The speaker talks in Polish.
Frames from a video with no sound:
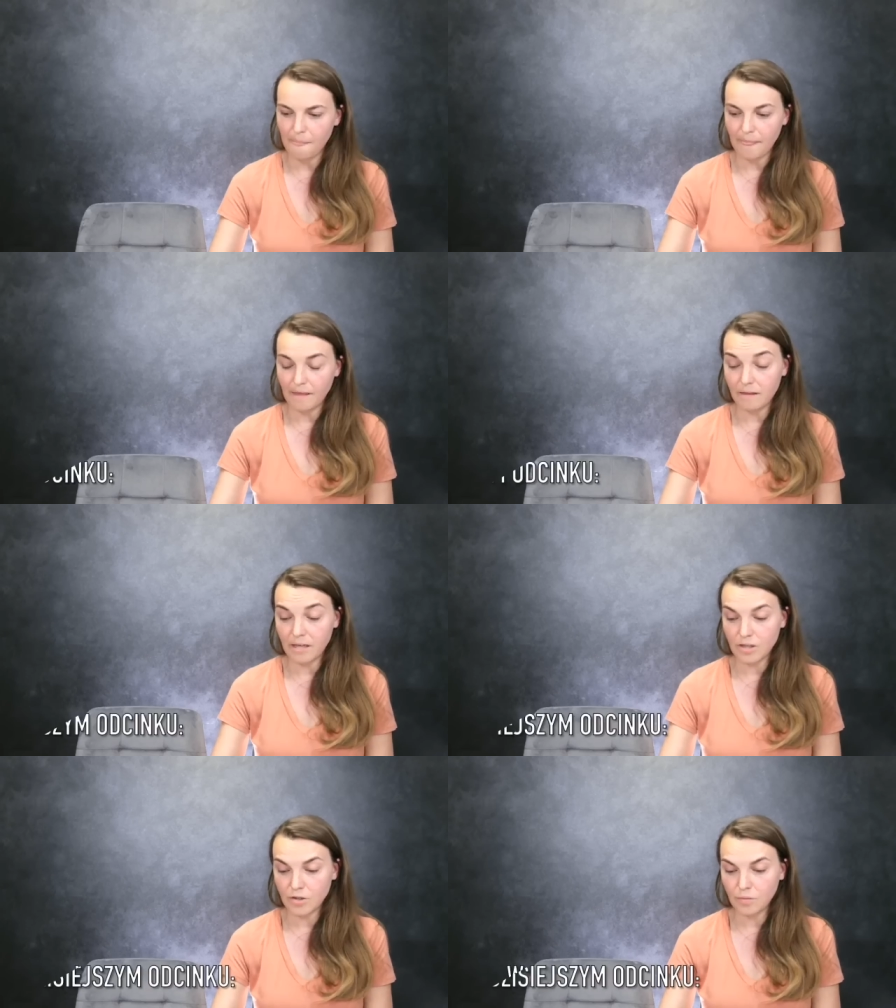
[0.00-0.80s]

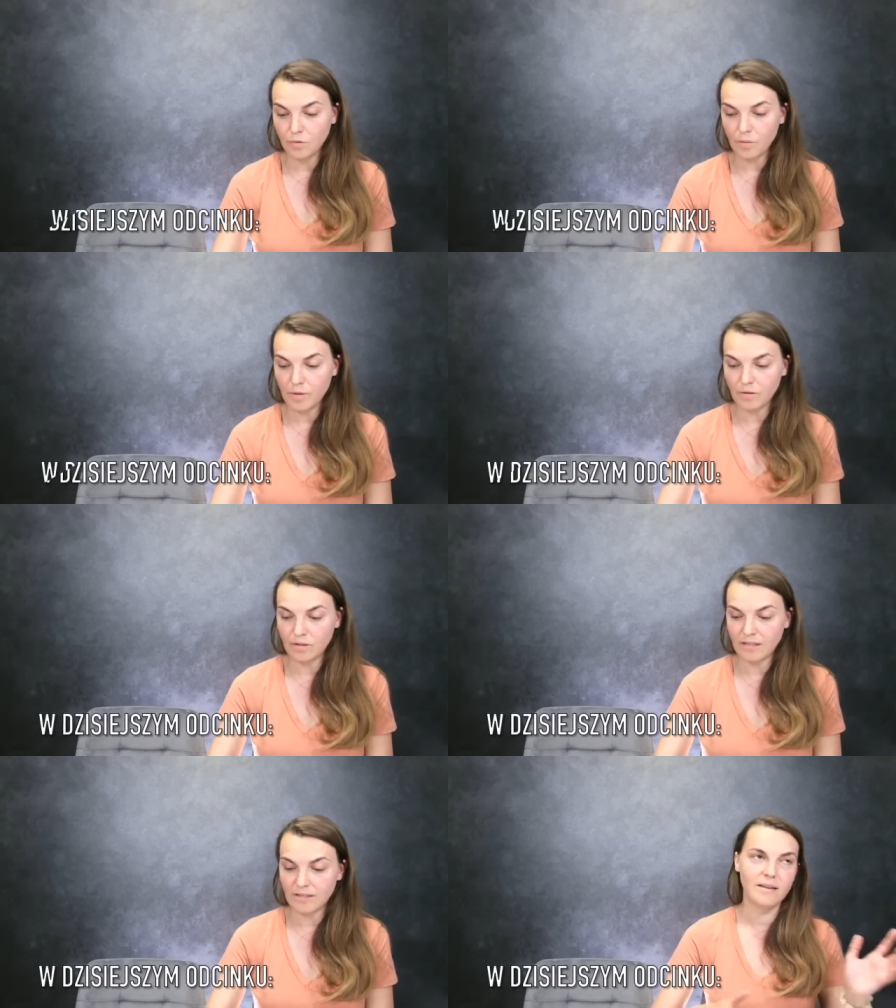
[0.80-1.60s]
najczęściej u kobiet to
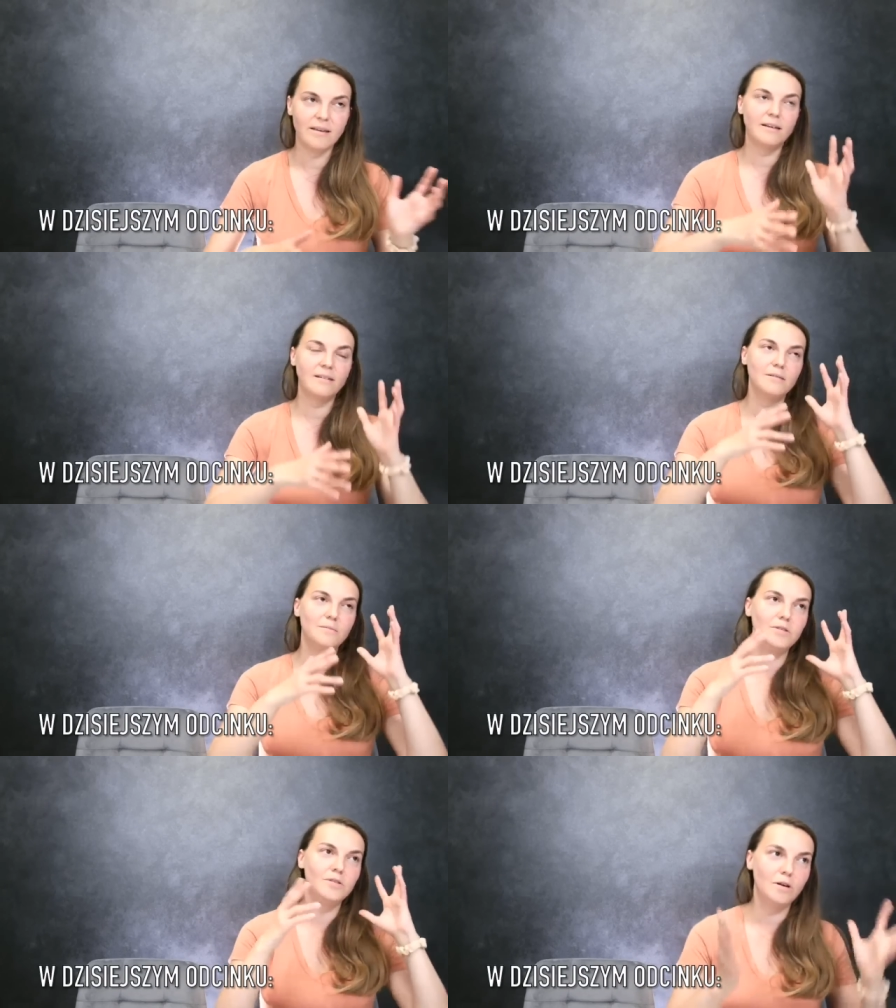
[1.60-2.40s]
się tak zdarza. Ja chcę
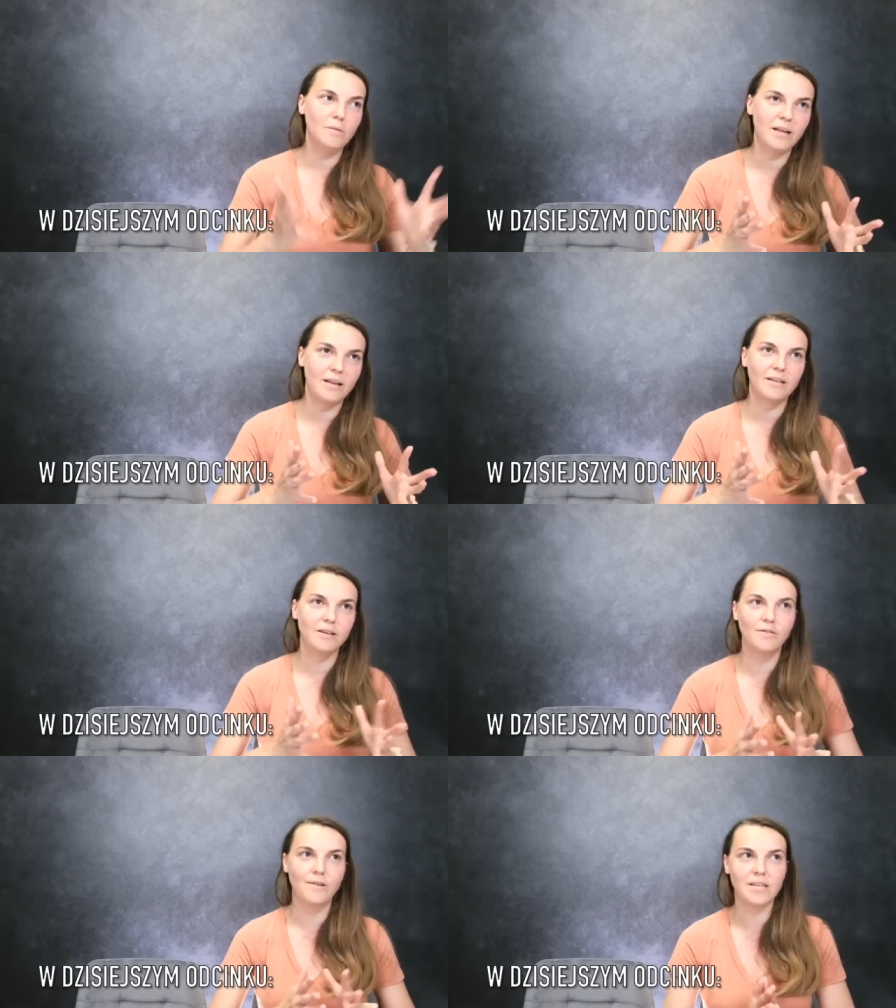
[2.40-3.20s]
być dobra dla
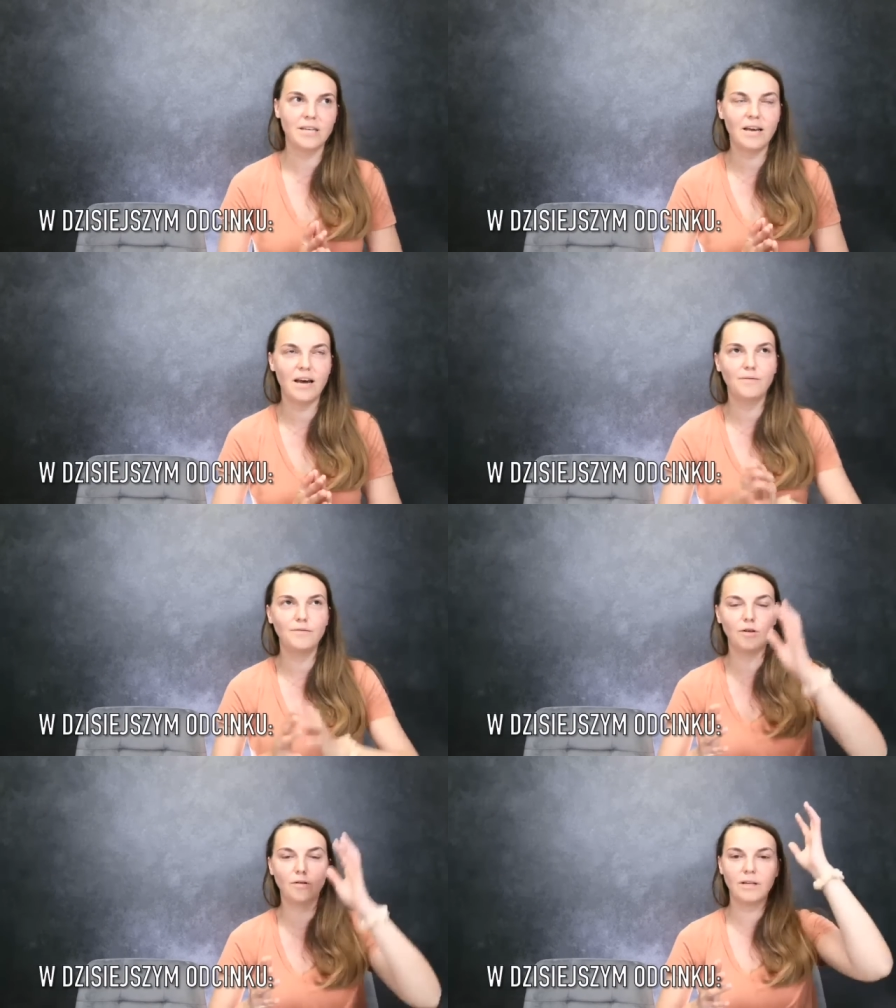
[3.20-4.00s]
tego faceta,
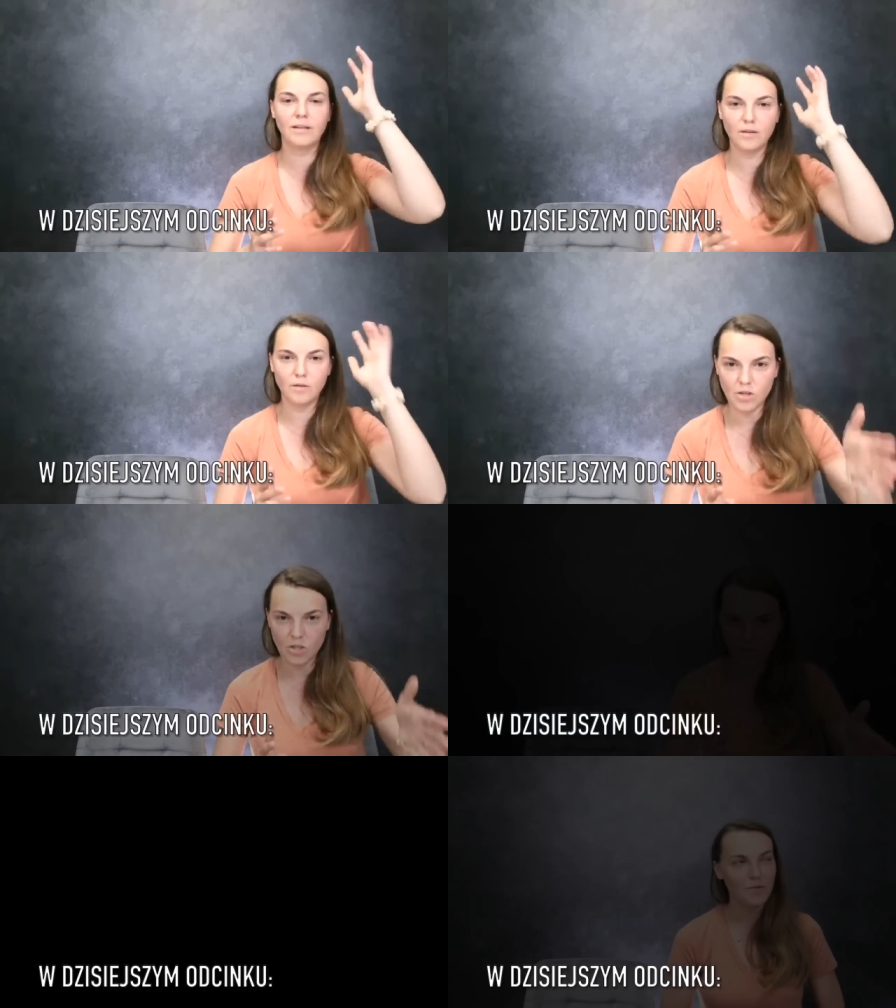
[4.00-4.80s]
ciągle na niego
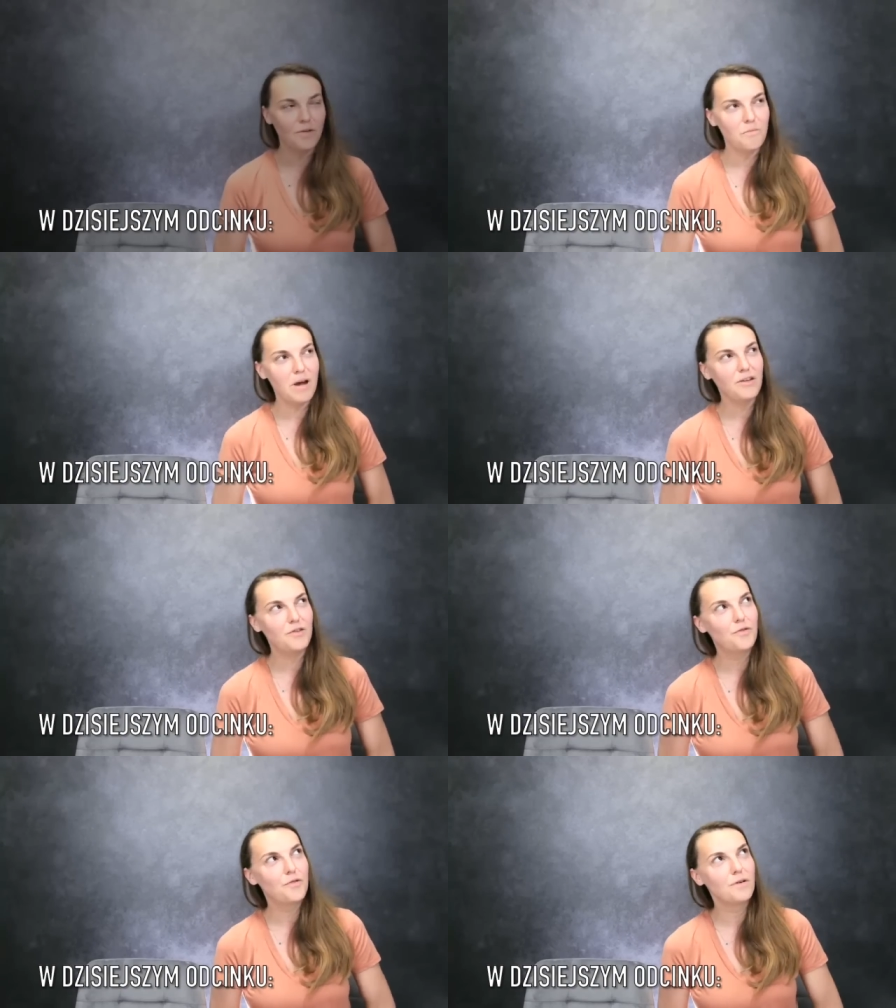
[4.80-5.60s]
krzyczę. Słowo
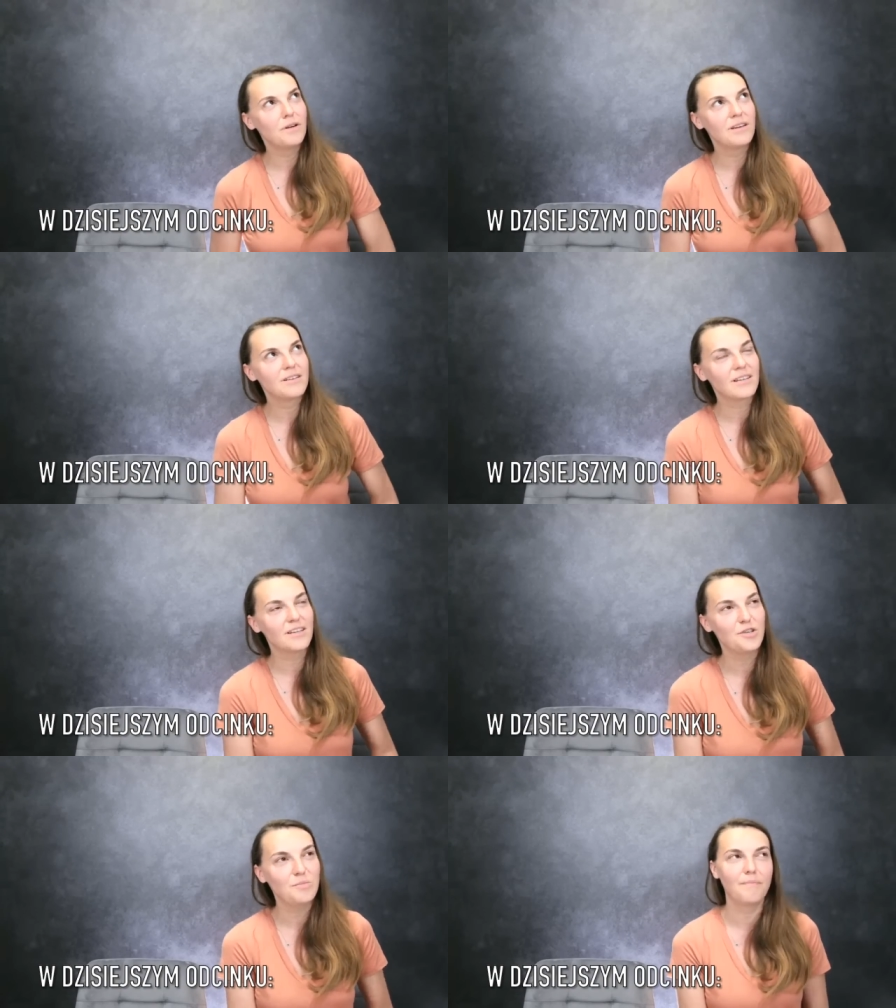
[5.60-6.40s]
mindfulness, takie
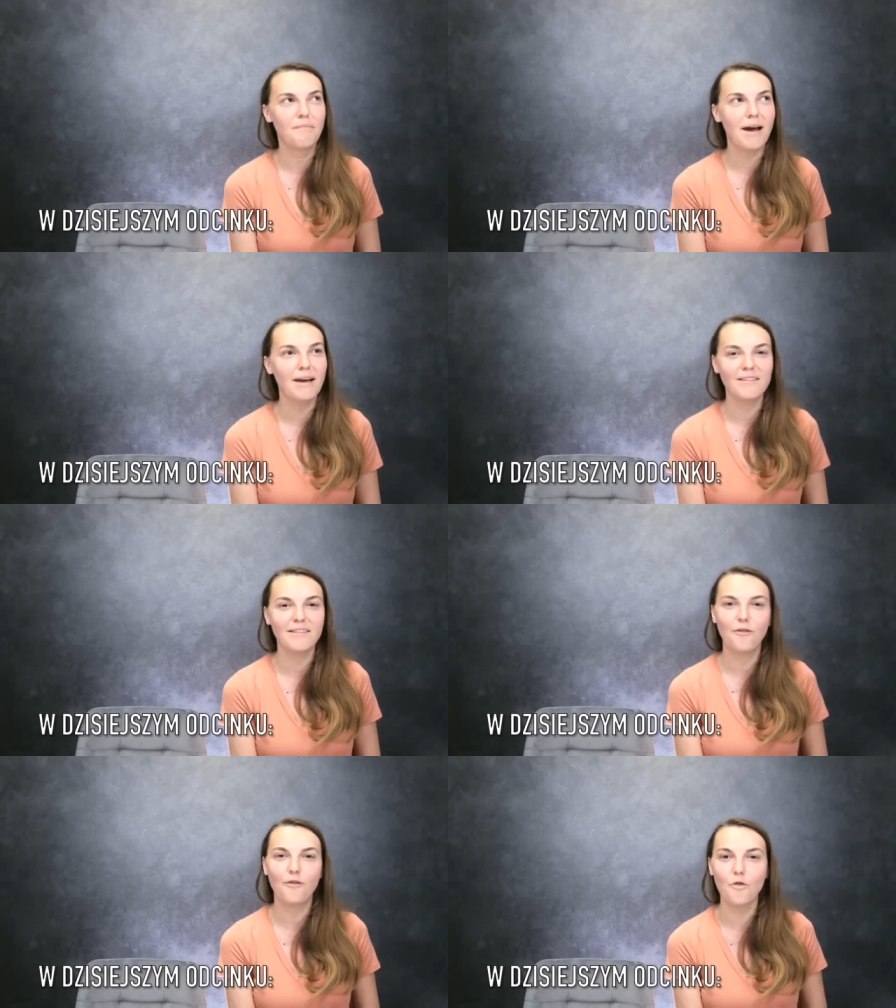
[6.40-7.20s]
śmieszne.
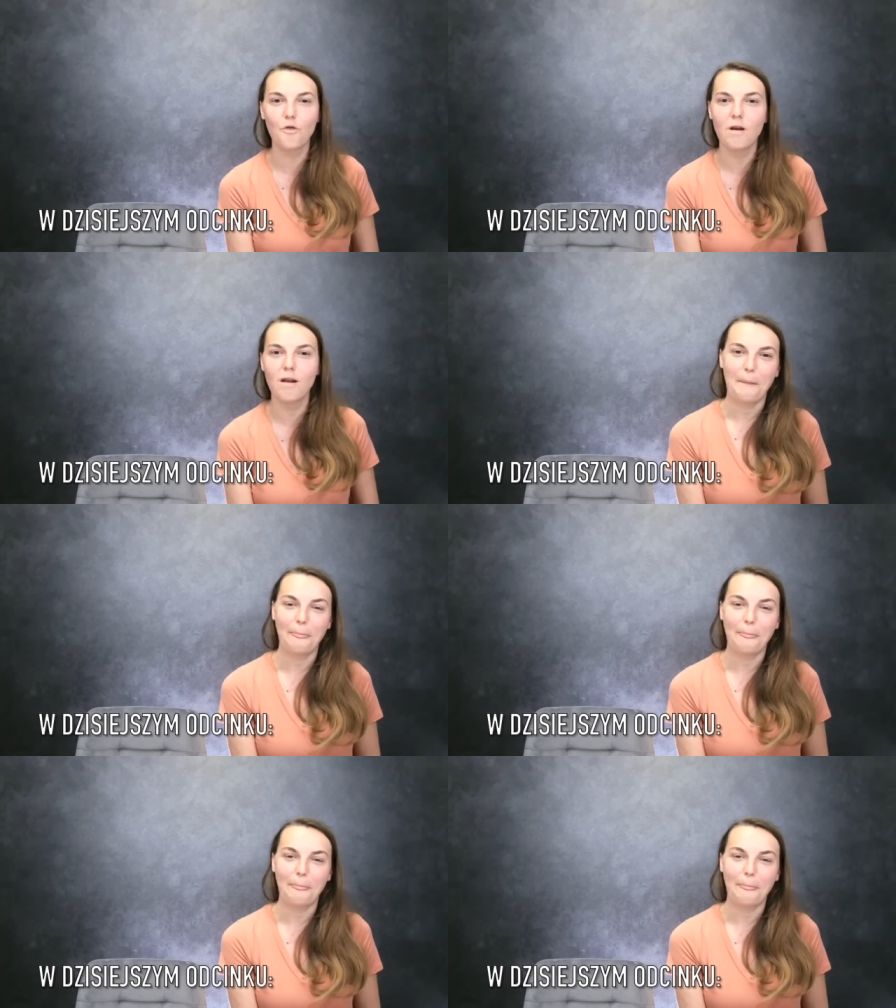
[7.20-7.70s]
Mindful.